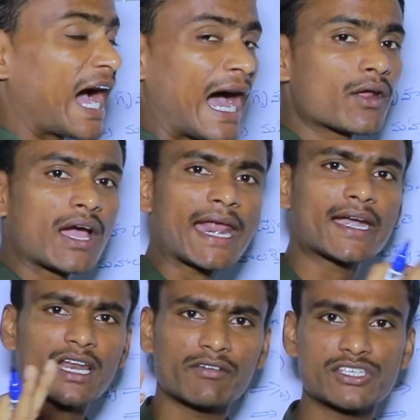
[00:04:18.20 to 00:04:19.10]
ఈ ఆరు
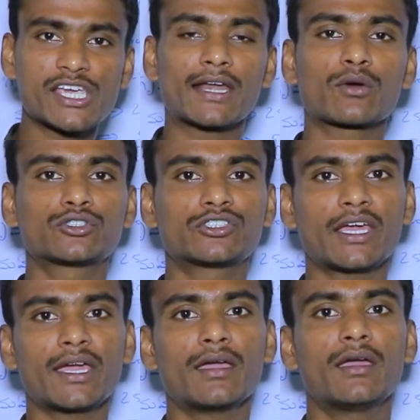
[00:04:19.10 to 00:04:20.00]
గ్యారంటీల విషయానికి
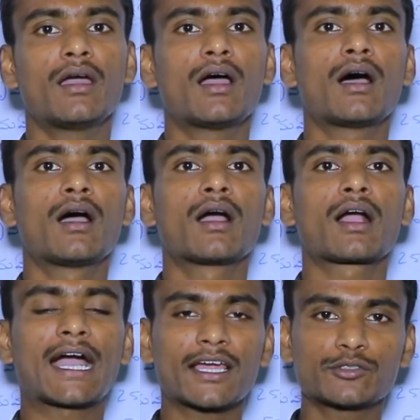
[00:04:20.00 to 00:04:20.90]
వస్తే
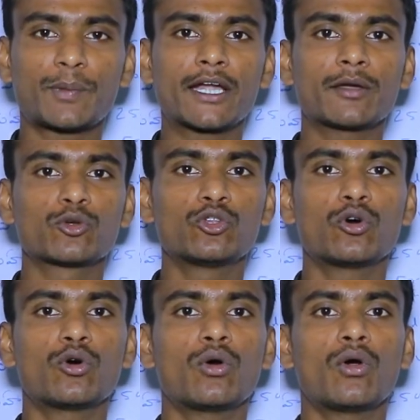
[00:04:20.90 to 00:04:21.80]
కాంగ్రెస్ పార్టీ
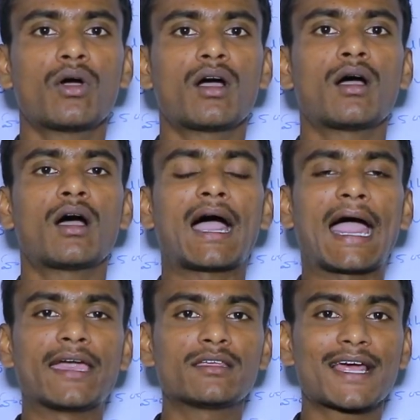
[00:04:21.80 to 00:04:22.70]
ముందు
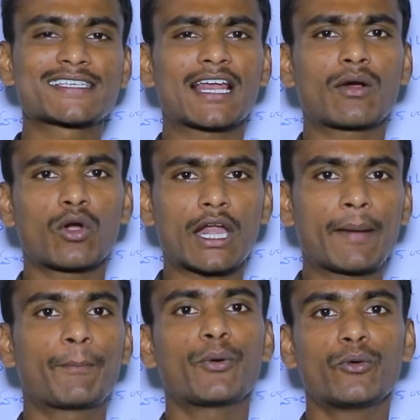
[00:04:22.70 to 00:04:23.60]
ఐదు లక్షల కోట్ల
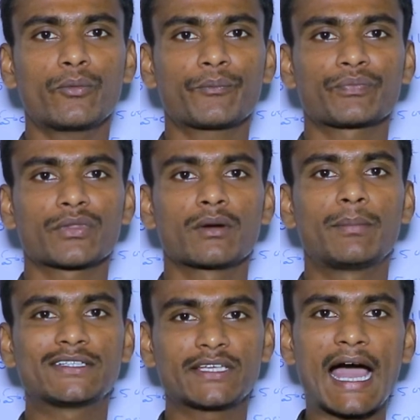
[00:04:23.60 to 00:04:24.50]
అప్పు
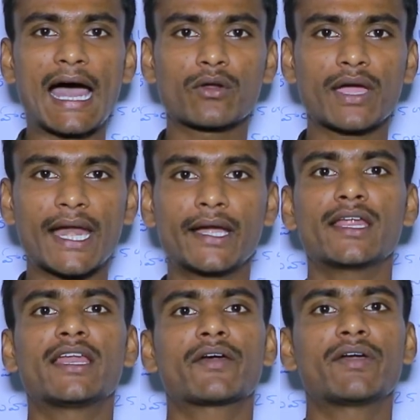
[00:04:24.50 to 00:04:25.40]
ప్లస్ ఈ ఆరు
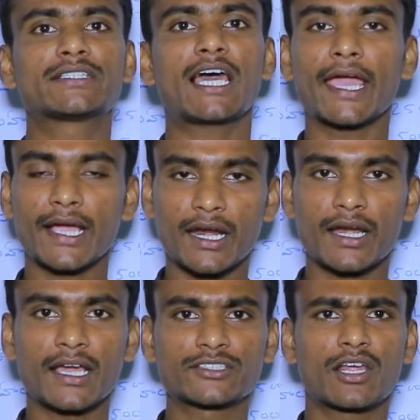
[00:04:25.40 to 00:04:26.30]
గ్యారంటీలు నెరవేర్చాలి ఇంకా
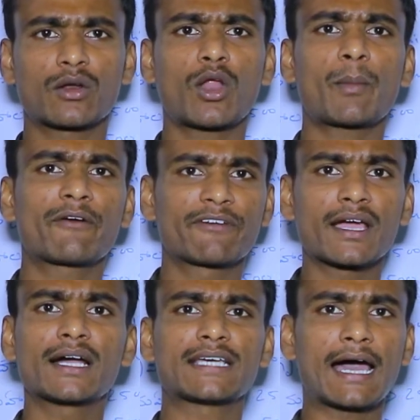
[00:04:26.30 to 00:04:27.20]
రెండు లక్షల రుణమాఫీ
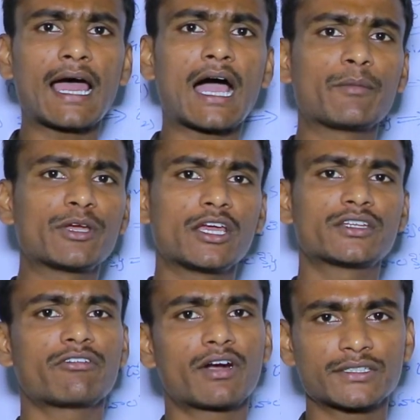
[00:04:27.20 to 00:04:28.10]
ఇంకా చాలా హామీలు
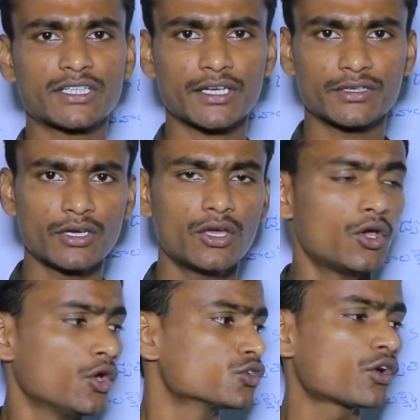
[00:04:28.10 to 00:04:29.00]
అయితే ఇవ్వడం జరిగింది
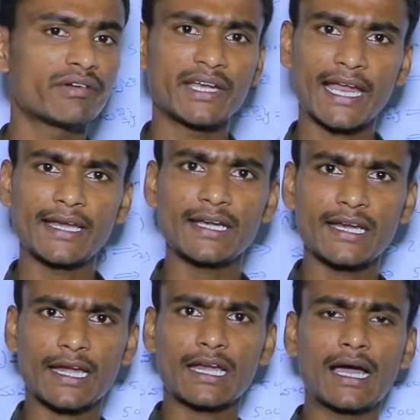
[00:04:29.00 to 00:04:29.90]
సో
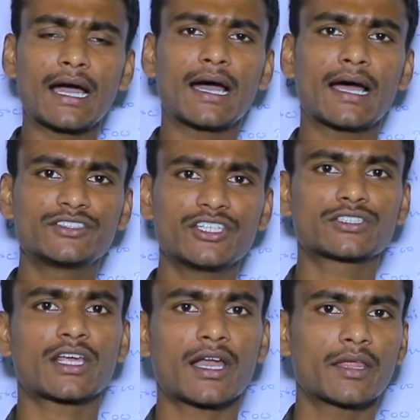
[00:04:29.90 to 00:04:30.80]
వీటన్నిటిని ఎట్లా
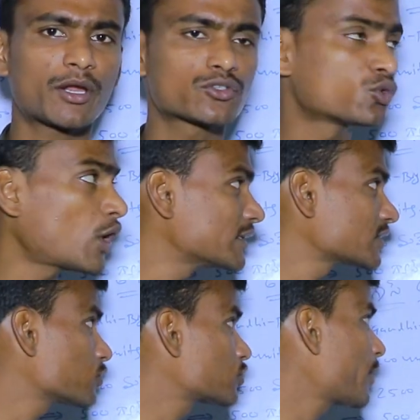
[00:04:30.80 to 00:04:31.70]
చేస్తారు అనేది మనం
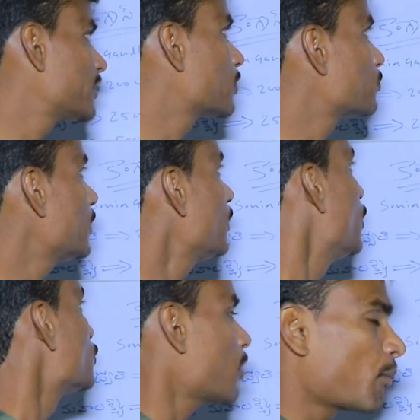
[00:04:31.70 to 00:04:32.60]
చూడాల్సిన అవసరం అయితే ఉంది
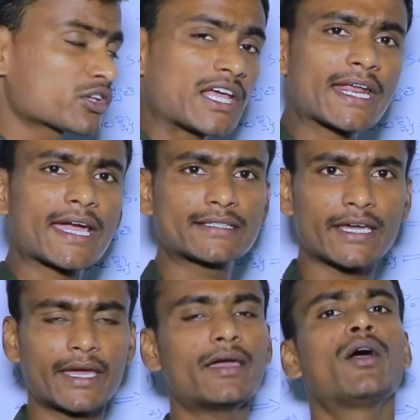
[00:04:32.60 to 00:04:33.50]
సో
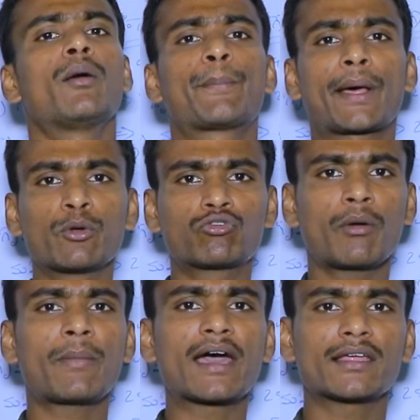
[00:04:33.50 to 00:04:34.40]
మొత్తానికైతే
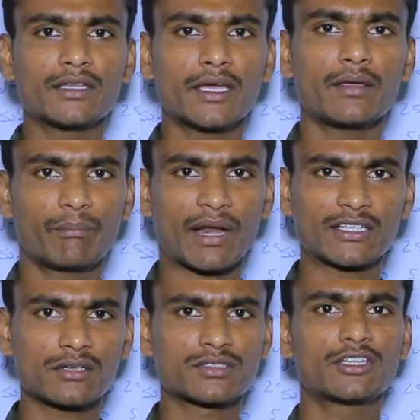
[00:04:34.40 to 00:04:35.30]
ప్రభుత్వం మారింది
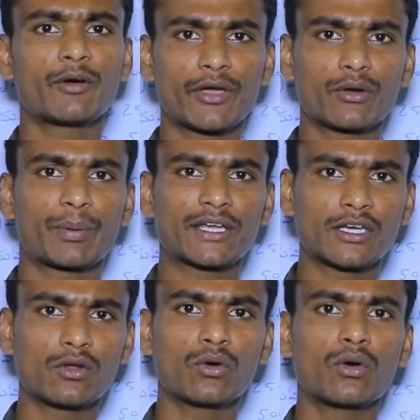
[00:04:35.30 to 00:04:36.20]
ప్రజలు సిద్ధమయ్యారు
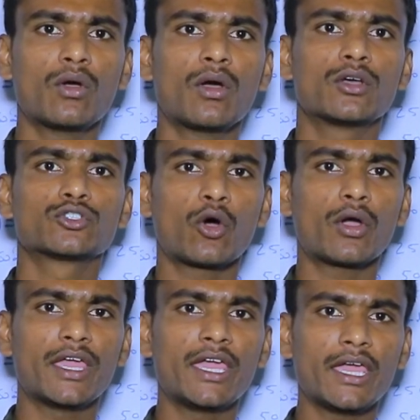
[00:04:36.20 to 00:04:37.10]
ప్రజలు సో
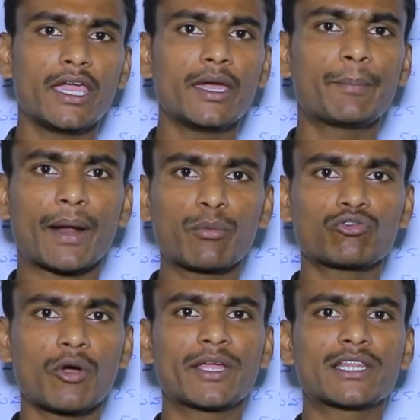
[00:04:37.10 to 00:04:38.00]
ఈ ఈ
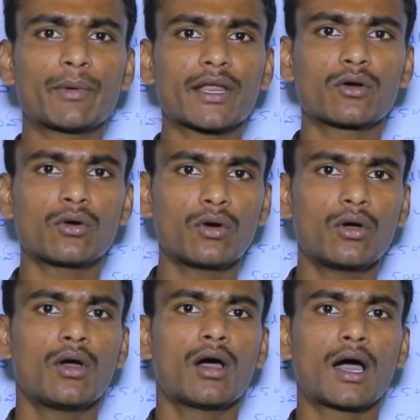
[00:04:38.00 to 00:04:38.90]
ప్రభుత్వం ఎంత మేరకు
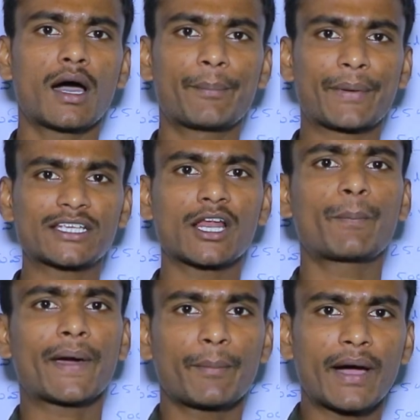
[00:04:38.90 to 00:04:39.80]

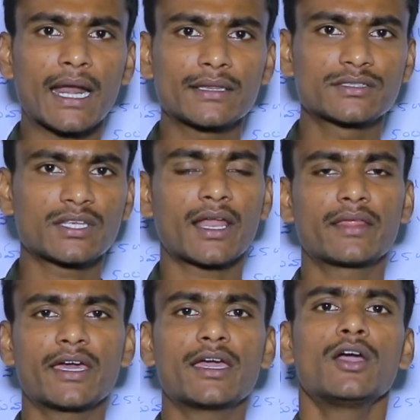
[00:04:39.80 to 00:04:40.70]
ప్రజలకు పరిపాలన
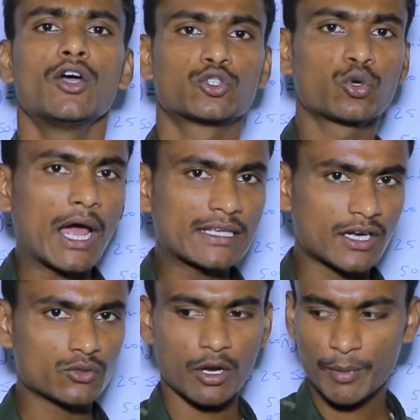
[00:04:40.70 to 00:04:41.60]
అందిస్తానైతే
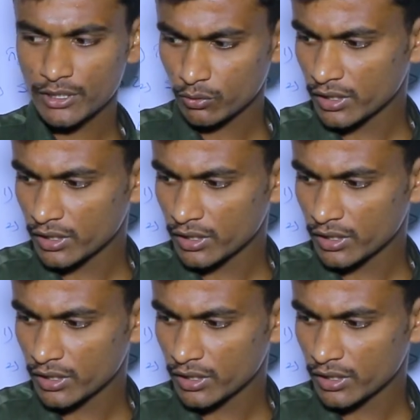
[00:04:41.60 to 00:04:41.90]
చూడాల్సిన అవసరం అయితే